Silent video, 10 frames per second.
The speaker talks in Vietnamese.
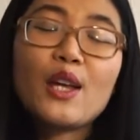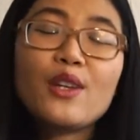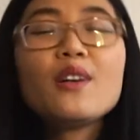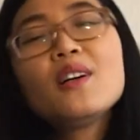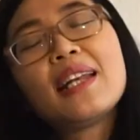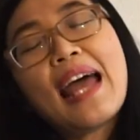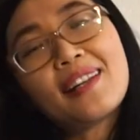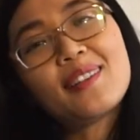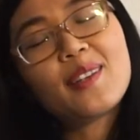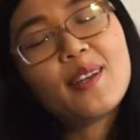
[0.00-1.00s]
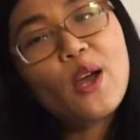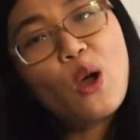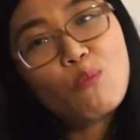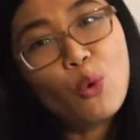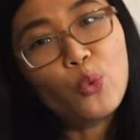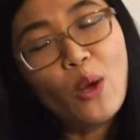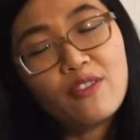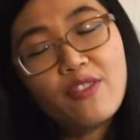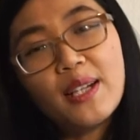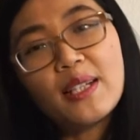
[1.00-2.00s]
những người đạt được những cái học bổng toàn
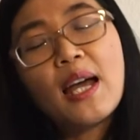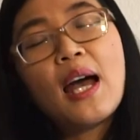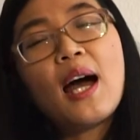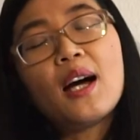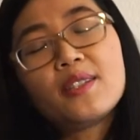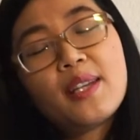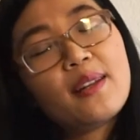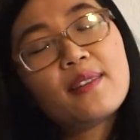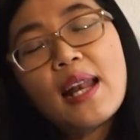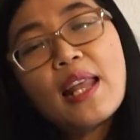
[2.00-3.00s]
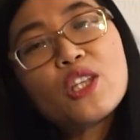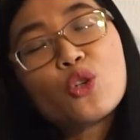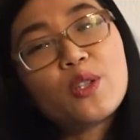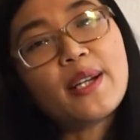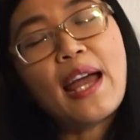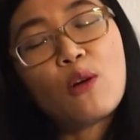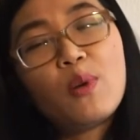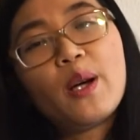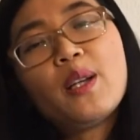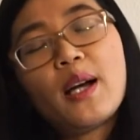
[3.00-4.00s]
phần ở trên rất là nhiều trường đại học
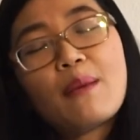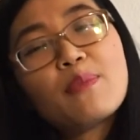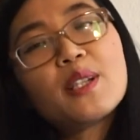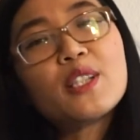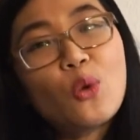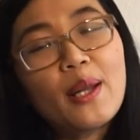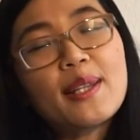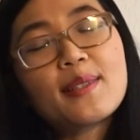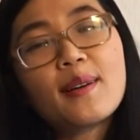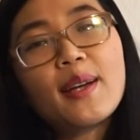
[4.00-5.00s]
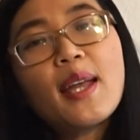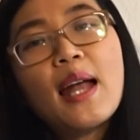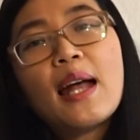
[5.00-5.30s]
lớn ở khắp nơi trên toàn thế giới